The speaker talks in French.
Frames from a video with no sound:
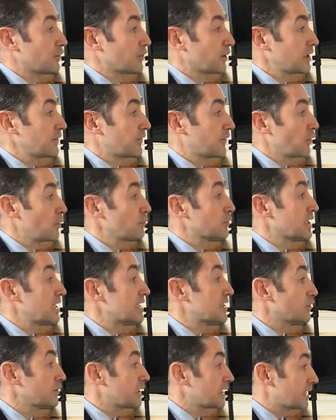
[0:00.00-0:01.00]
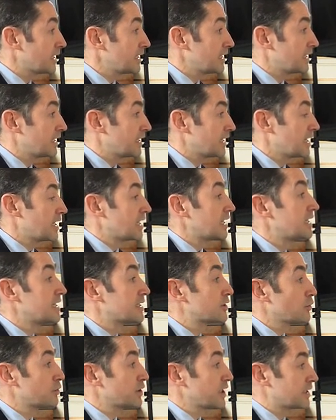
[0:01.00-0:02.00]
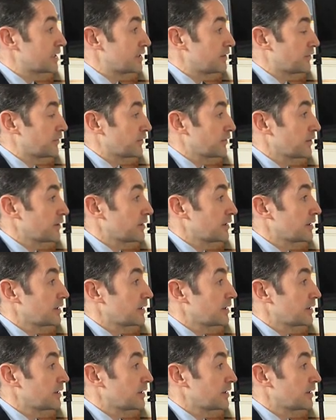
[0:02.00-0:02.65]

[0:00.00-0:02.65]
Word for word: réforme Quels en étaient les, les objectifs